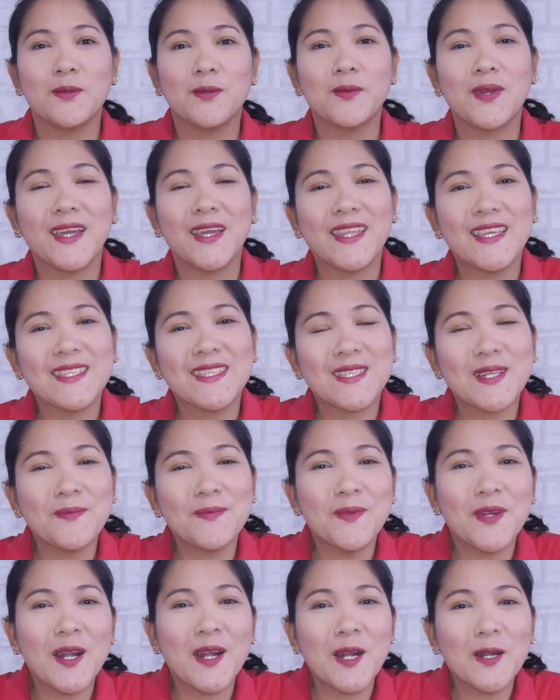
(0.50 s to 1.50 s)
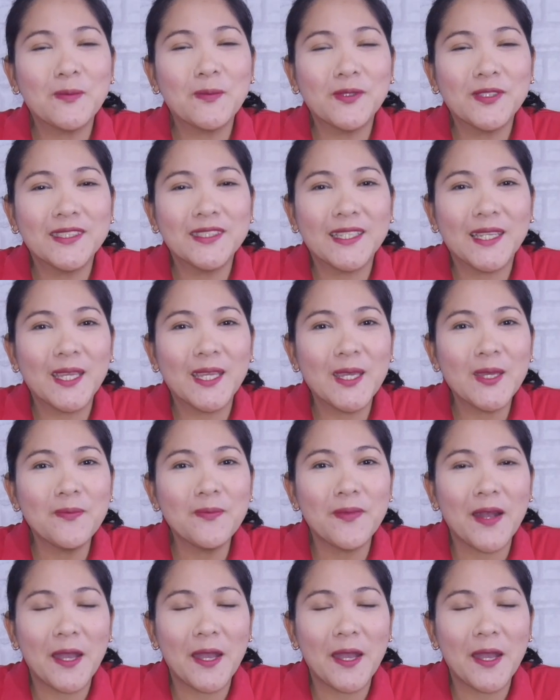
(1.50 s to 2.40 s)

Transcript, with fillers: What is up mga Kapoy Trip?